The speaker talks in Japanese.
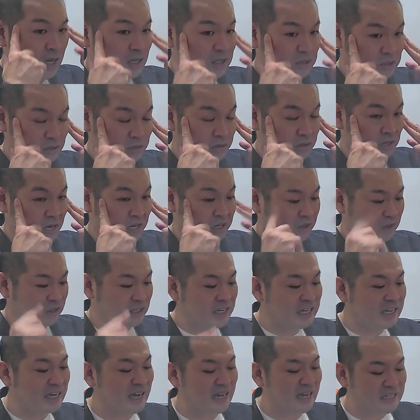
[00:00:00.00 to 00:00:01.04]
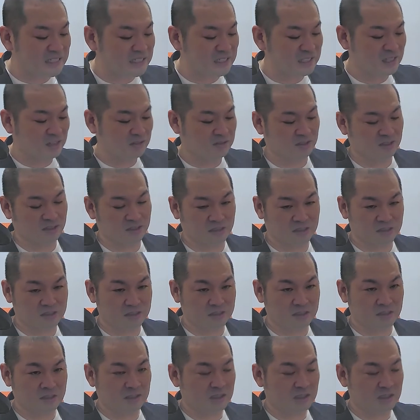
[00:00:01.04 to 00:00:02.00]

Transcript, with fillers: する。あの、理解しなくていいです。